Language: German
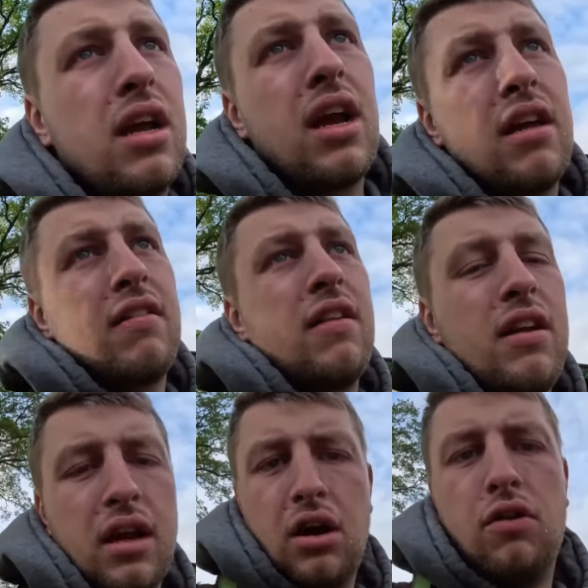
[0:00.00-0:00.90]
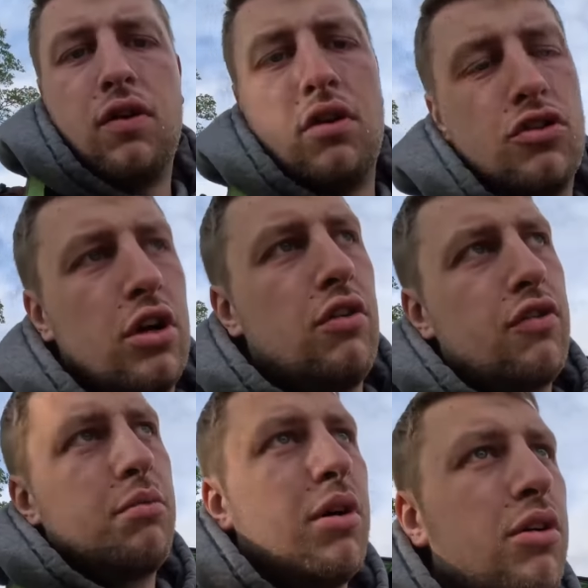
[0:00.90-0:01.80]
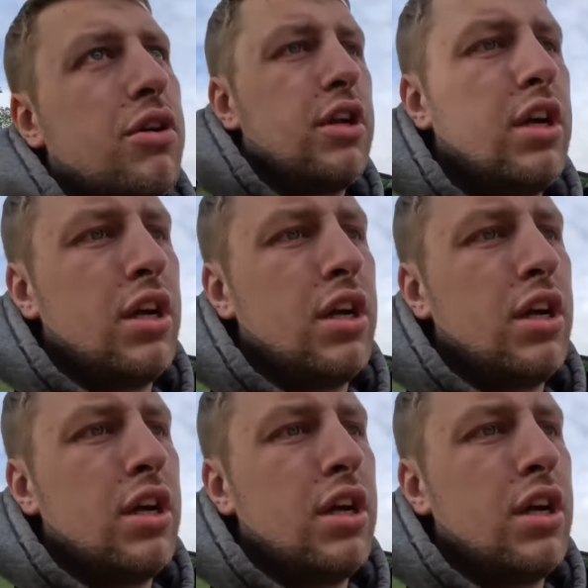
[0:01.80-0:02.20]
gestern die Raufe auch schon aufgebaut.